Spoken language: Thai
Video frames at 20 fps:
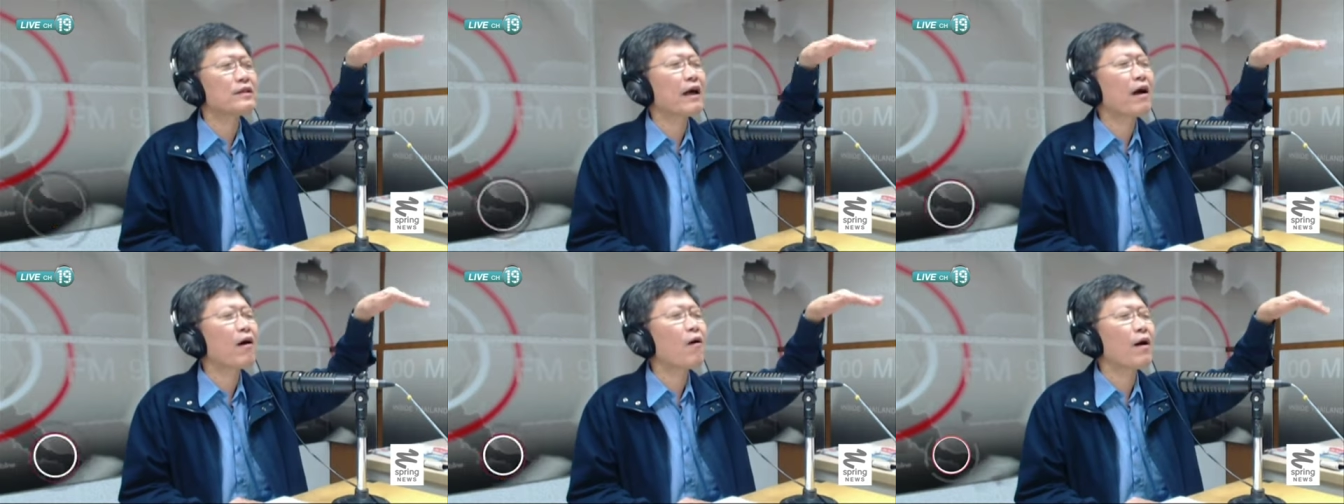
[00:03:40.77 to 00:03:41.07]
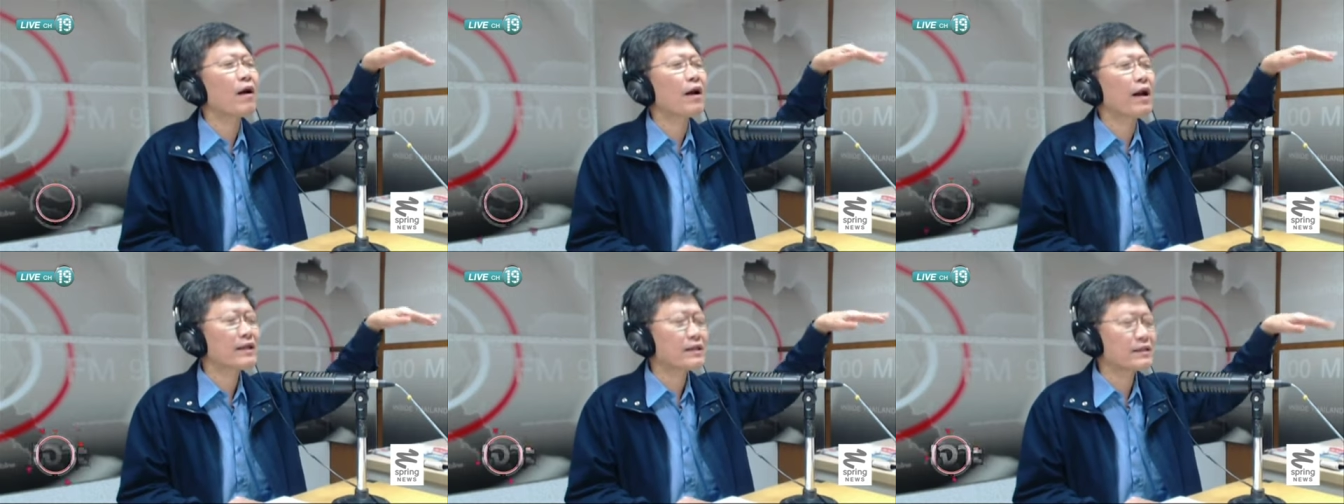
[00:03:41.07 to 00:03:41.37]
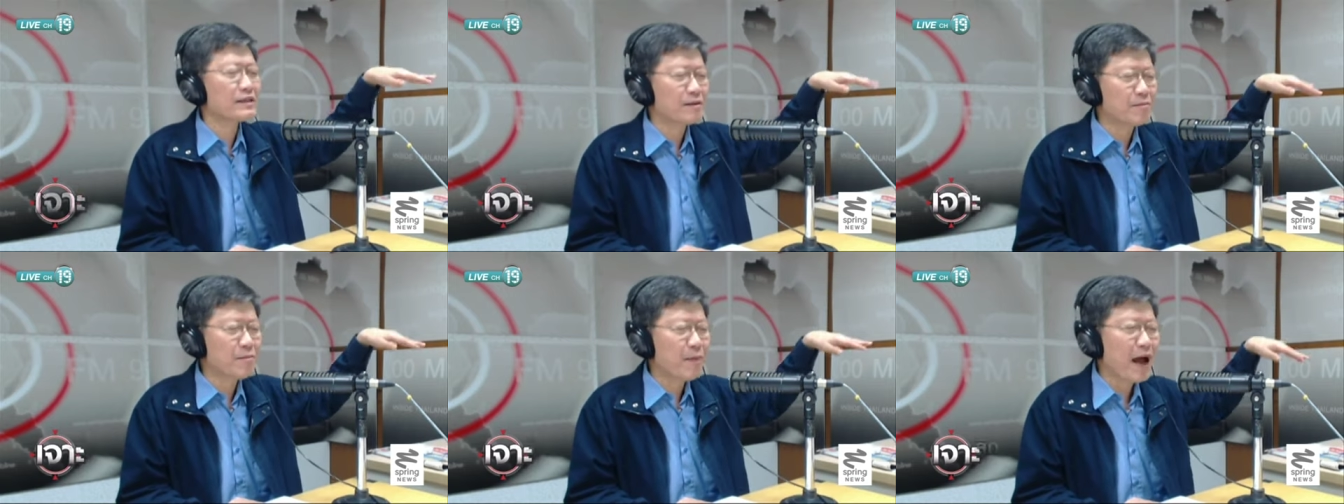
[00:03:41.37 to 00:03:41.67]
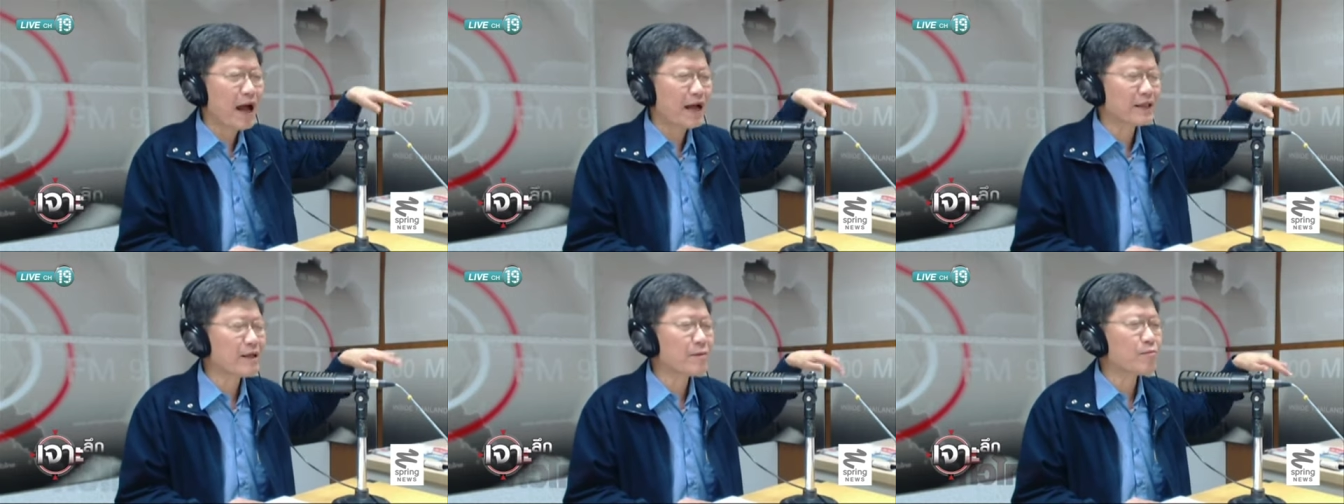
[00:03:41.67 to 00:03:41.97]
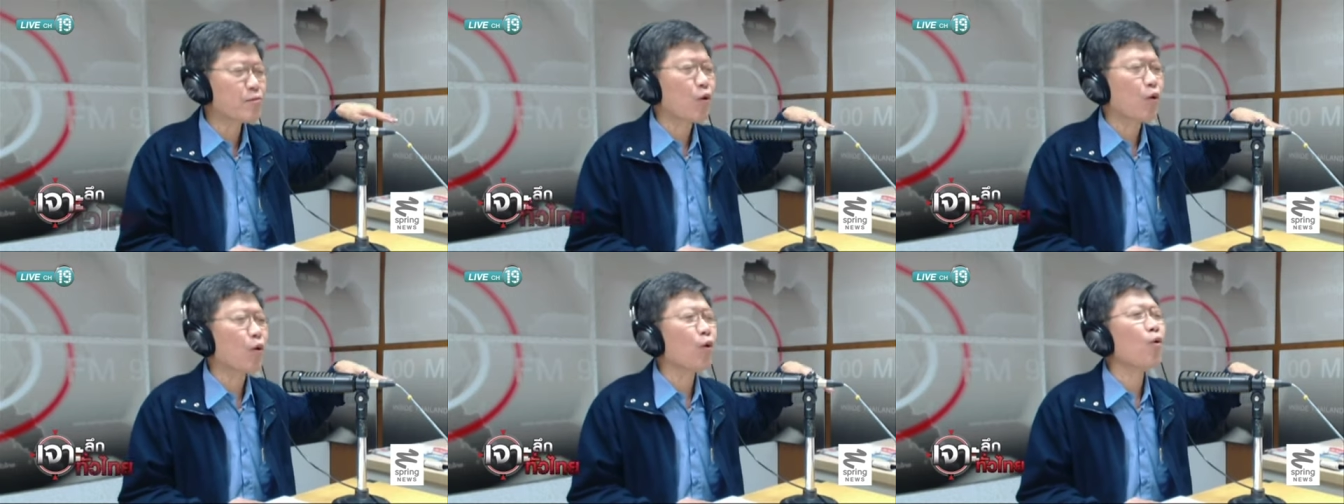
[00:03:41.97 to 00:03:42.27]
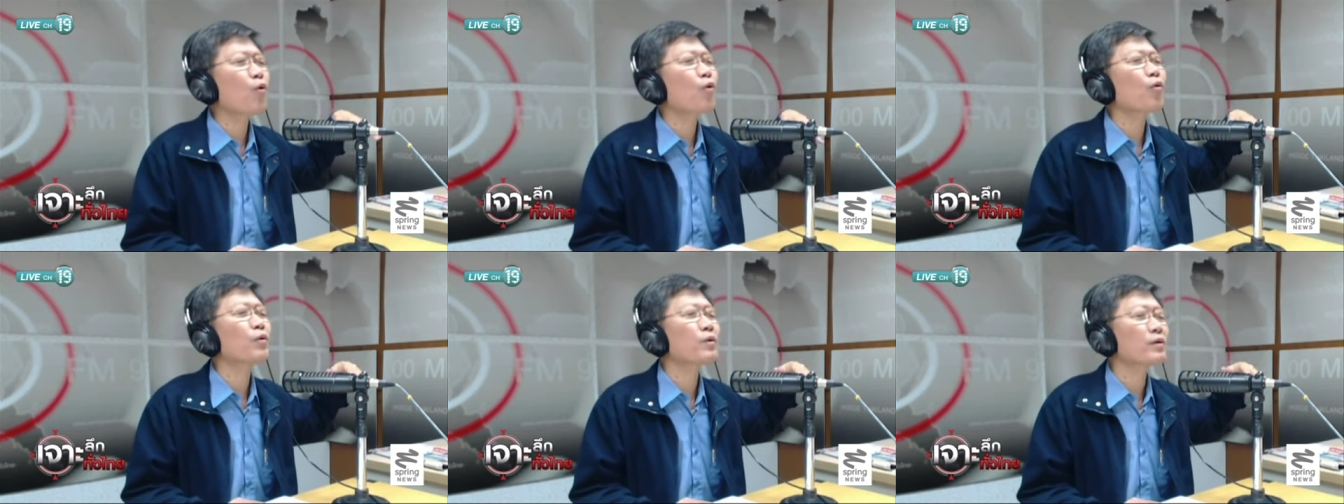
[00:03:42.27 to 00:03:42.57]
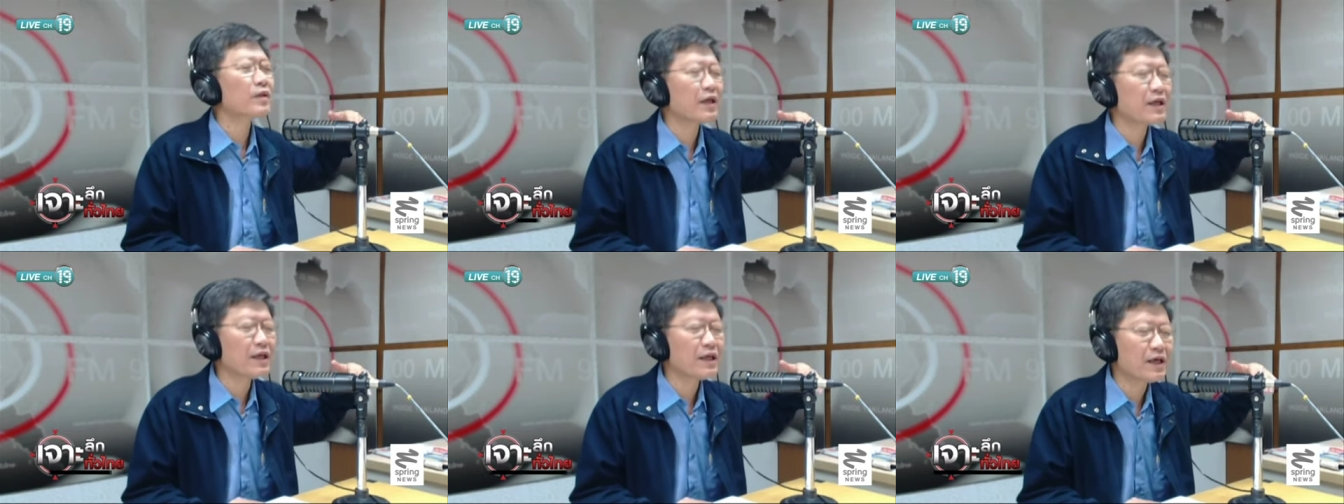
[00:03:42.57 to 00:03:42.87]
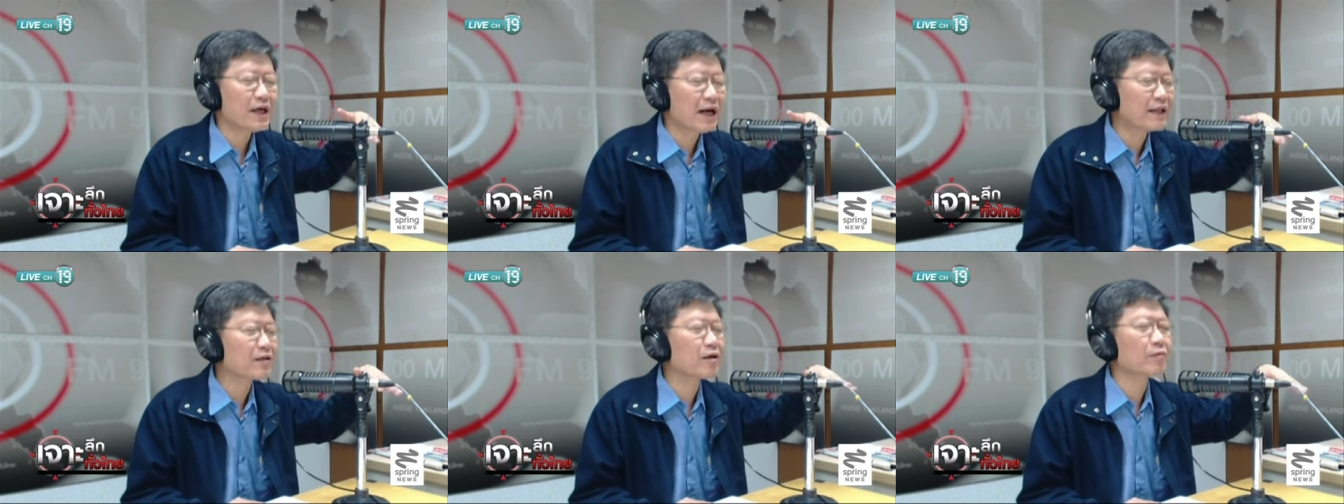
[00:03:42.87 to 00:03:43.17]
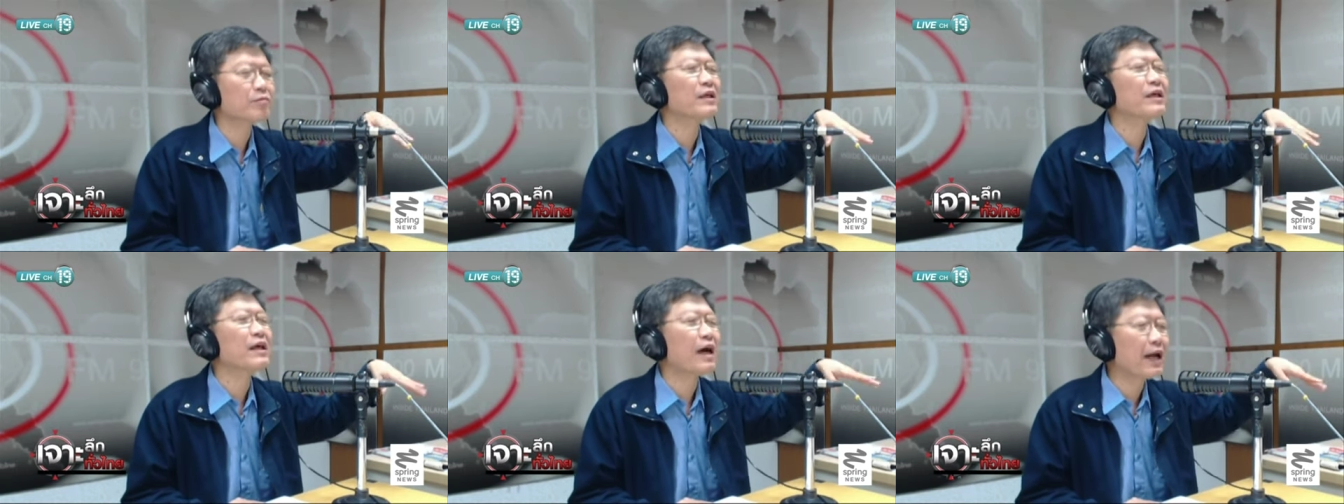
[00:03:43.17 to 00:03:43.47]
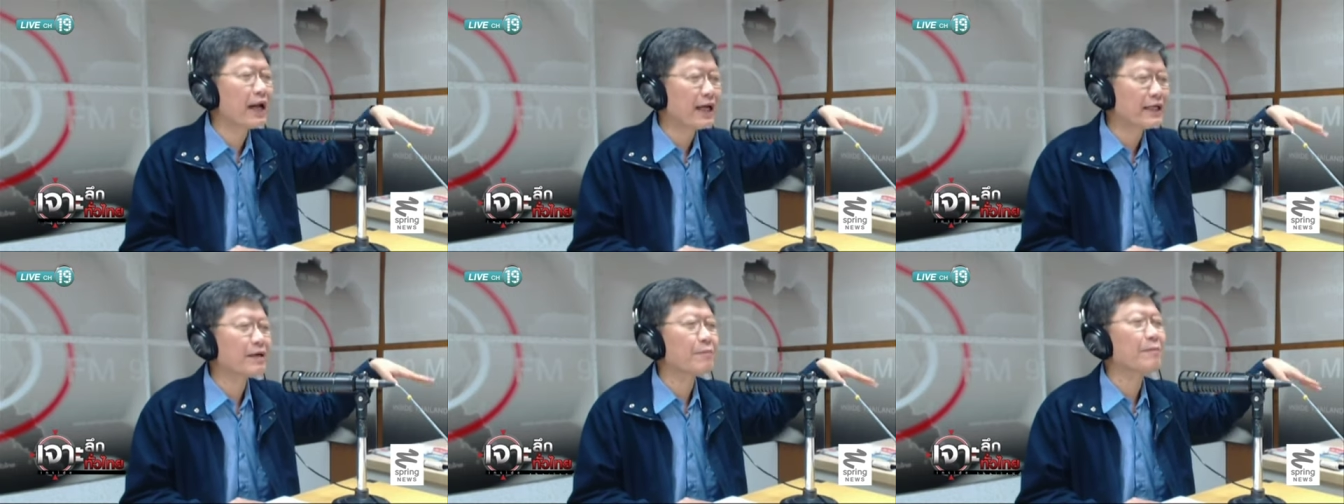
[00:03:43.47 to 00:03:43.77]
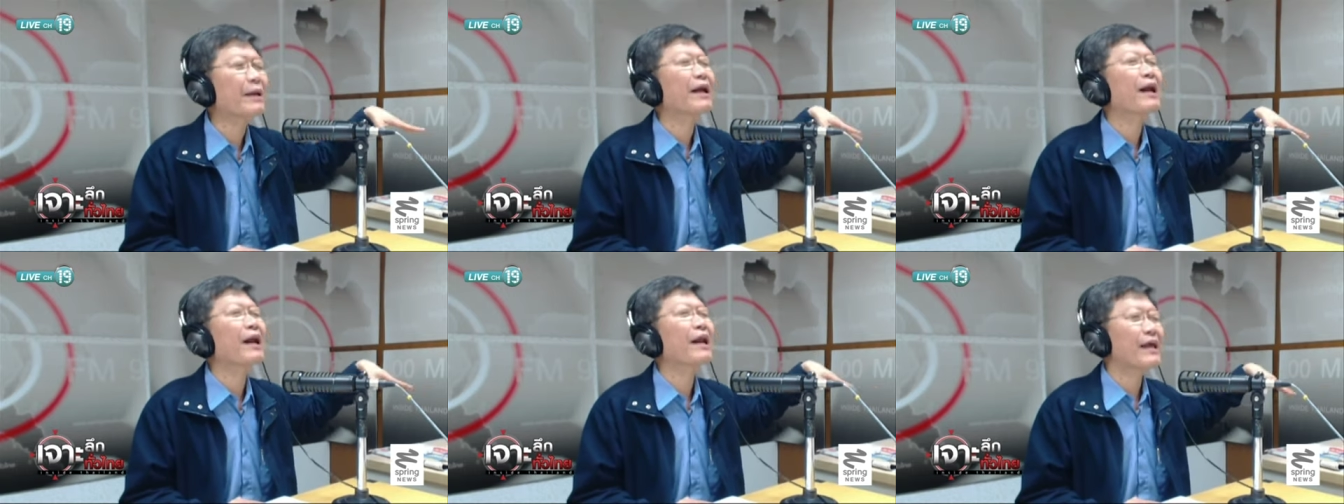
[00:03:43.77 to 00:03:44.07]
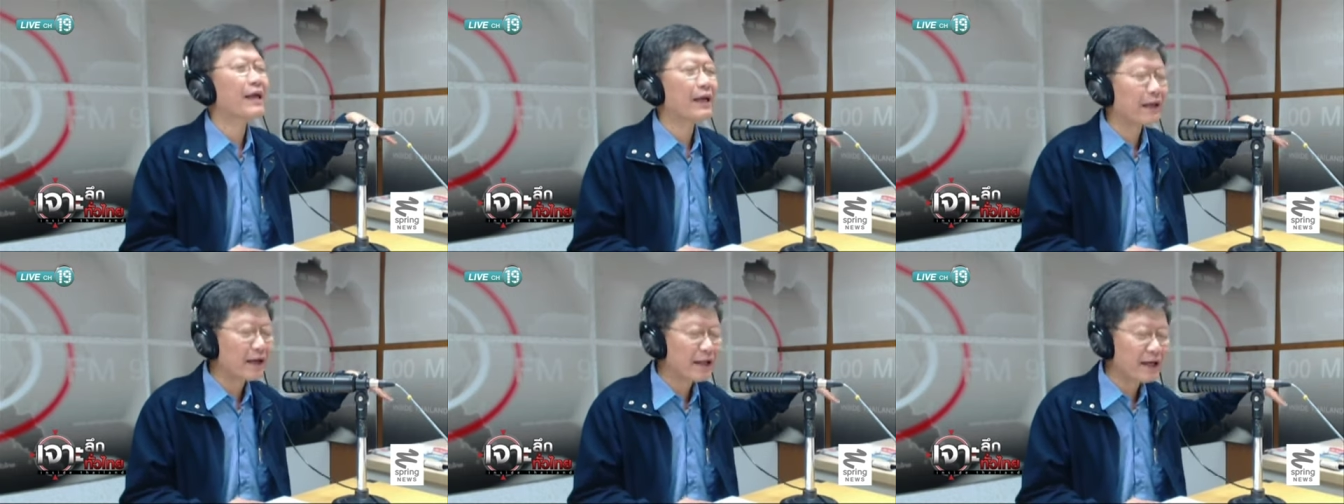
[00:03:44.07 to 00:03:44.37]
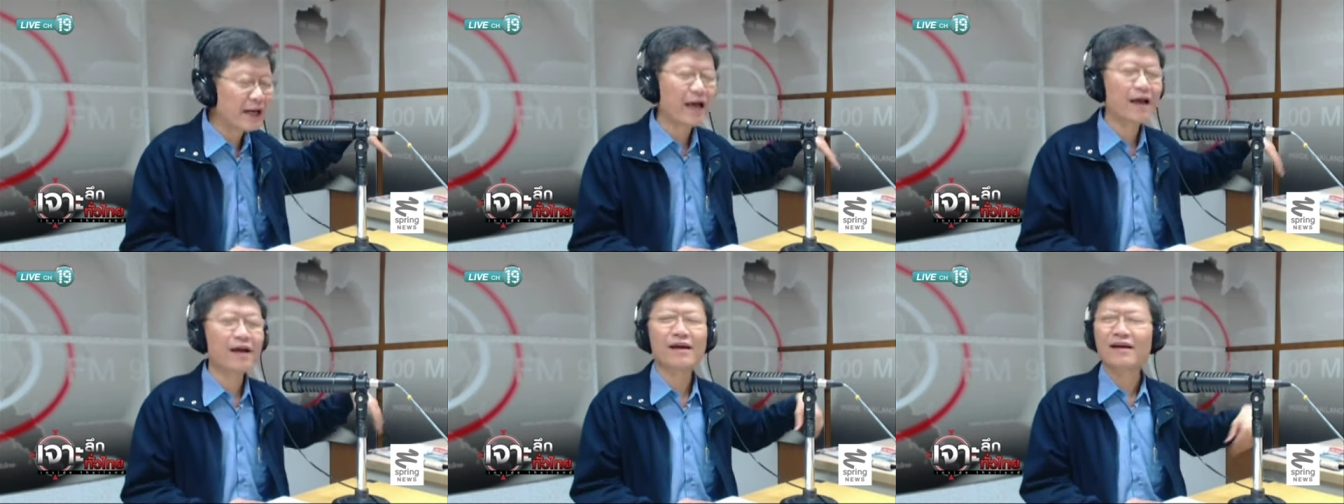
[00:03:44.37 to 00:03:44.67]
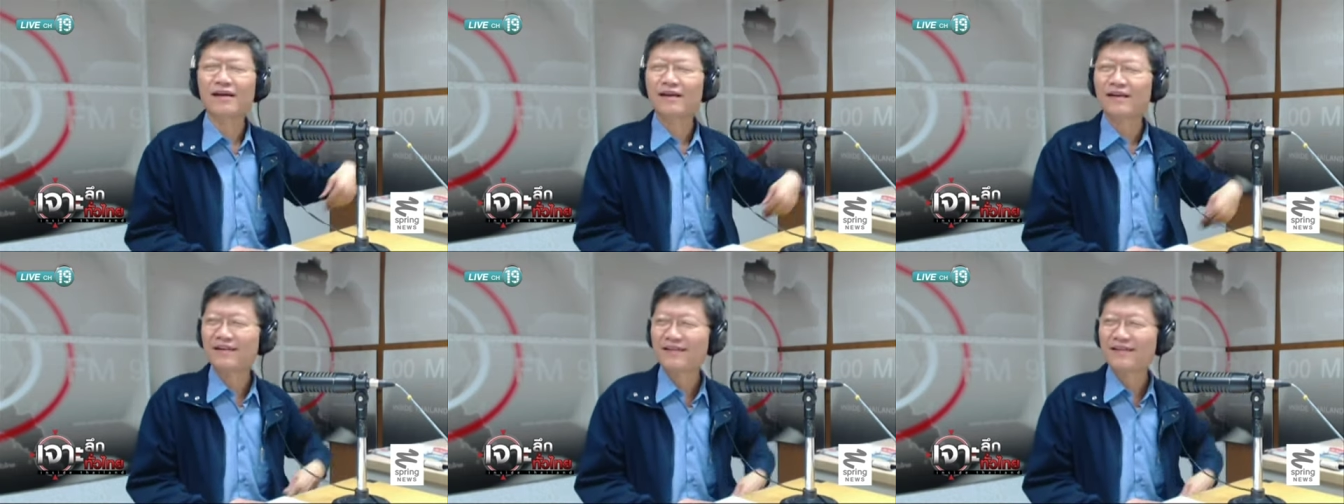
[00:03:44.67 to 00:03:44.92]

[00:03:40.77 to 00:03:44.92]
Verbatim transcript: นครราชสีมาที่บุกรุกที่อะไรตับที่อะไรยังไม่เคลียร์กันเลยนะ